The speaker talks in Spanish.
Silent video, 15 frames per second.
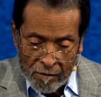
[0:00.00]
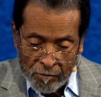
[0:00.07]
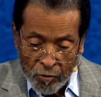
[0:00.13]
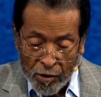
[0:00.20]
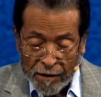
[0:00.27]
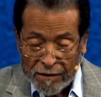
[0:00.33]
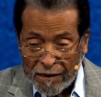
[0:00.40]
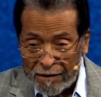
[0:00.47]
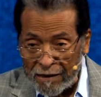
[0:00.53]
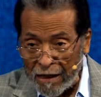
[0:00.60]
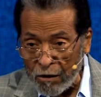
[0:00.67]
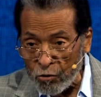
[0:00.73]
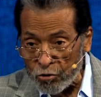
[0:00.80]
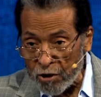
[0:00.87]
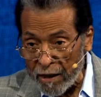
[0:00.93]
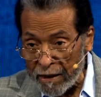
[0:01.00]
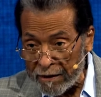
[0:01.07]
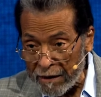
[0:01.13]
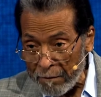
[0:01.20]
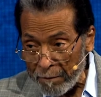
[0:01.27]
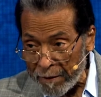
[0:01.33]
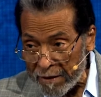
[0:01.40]
Porque hay tantas cosas que
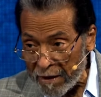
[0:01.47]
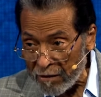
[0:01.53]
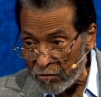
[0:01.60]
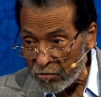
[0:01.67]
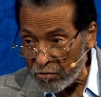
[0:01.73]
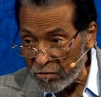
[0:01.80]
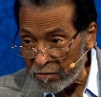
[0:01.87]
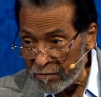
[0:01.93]
están pasando.